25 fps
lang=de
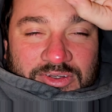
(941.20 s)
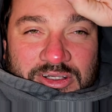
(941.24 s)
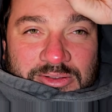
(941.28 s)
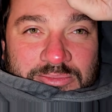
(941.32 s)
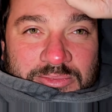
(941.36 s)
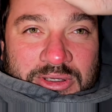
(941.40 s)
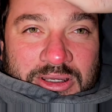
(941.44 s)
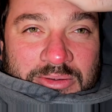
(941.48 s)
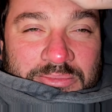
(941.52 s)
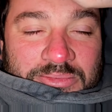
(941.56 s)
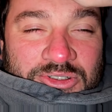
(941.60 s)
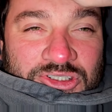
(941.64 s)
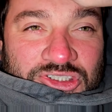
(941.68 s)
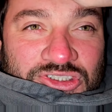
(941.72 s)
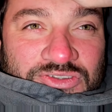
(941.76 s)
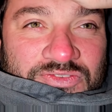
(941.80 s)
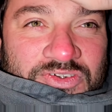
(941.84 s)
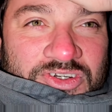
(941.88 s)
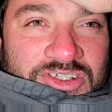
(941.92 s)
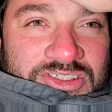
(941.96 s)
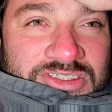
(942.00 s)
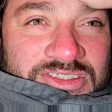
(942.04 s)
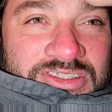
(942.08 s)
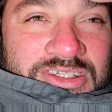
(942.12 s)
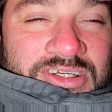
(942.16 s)
Fällt mir ab, ich
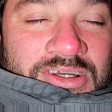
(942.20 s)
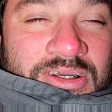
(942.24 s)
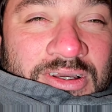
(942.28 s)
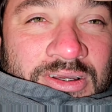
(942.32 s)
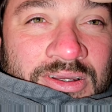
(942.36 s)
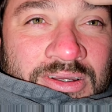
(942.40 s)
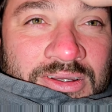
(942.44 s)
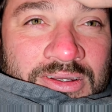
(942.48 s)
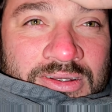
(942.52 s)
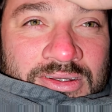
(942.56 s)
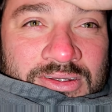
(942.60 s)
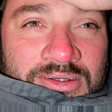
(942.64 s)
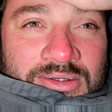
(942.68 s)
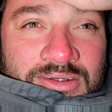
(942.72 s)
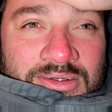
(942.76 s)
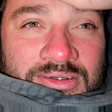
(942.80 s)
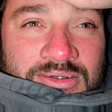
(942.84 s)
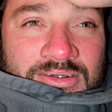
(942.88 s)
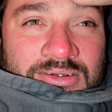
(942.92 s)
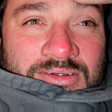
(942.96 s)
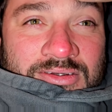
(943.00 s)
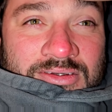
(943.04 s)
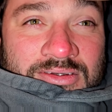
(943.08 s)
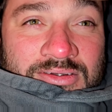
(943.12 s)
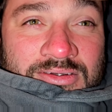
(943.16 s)
schwör's dir.
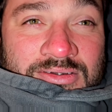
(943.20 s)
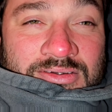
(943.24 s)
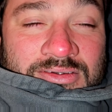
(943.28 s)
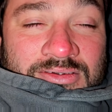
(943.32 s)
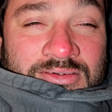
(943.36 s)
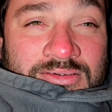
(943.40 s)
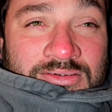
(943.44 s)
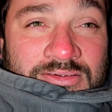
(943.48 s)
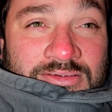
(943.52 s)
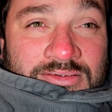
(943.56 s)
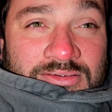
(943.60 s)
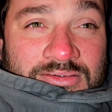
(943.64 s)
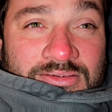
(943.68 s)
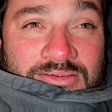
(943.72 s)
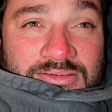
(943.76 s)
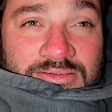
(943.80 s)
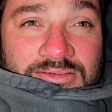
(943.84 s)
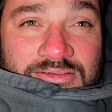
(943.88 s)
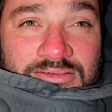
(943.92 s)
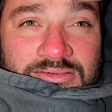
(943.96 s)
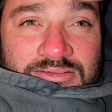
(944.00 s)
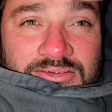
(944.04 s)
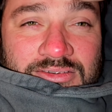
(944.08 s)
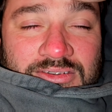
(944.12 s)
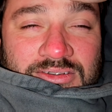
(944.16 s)
Das sieht so glänzend
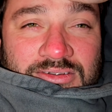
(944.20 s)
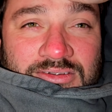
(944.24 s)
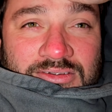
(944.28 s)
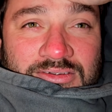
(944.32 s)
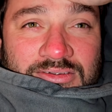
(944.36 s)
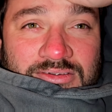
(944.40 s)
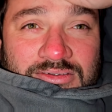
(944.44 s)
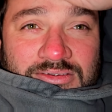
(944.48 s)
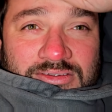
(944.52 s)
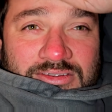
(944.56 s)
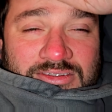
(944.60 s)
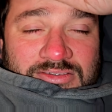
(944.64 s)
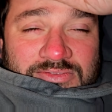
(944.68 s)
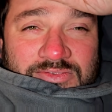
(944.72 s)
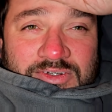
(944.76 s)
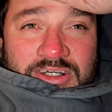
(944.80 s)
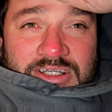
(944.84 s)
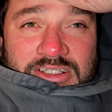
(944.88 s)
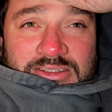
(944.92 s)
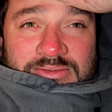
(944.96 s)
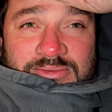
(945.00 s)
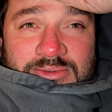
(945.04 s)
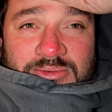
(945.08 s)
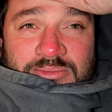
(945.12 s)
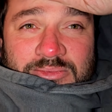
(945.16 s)
aus. Ja, das
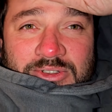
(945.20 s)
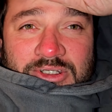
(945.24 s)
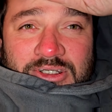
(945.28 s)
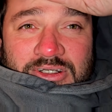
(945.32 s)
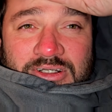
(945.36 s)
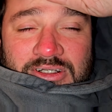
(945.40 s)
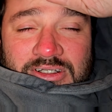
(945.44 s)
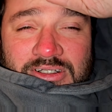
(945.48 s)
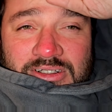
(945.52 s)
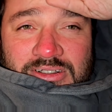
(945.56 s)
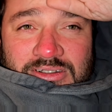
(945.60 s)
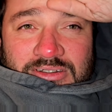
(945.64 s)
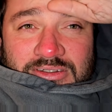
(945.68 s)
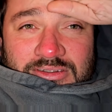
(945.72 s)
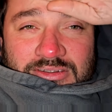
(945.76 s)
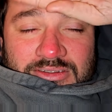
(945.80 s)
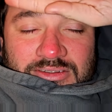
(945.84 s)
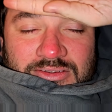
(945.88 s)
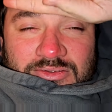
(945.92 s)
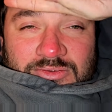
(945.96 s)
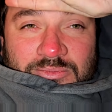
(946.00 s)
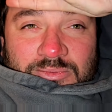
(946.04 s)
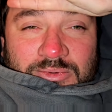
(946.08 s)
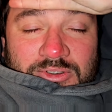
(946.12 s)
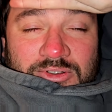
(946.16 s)
war's mit mir, Alter.
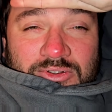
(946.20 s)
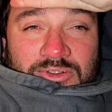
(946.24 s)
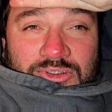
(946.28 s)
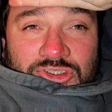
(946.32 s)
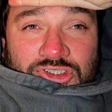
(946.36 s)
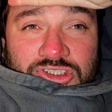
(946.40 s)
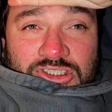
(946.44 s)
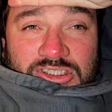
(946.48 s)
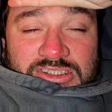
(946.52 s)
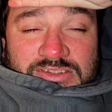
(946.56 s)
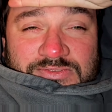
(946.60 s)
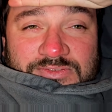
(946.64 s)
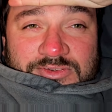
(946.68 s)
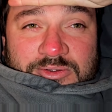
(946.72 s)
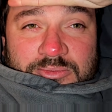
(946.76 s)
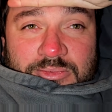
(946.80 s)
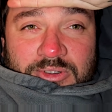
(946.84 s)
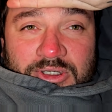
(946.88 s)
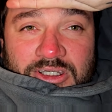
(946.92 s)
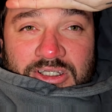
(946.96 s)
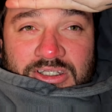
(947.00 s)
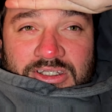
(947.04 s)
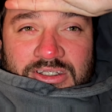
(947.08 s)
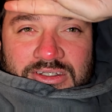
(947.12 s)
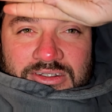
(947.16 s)
Ich bin auch schon ganz
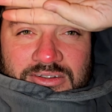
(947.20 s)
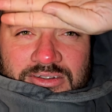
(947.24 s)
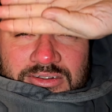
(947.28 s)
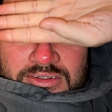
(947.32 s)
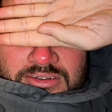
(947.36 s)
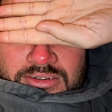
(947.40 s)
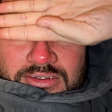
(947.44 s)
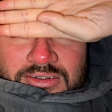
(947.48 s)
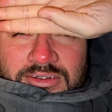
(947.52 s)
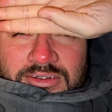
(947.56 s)
fieberig.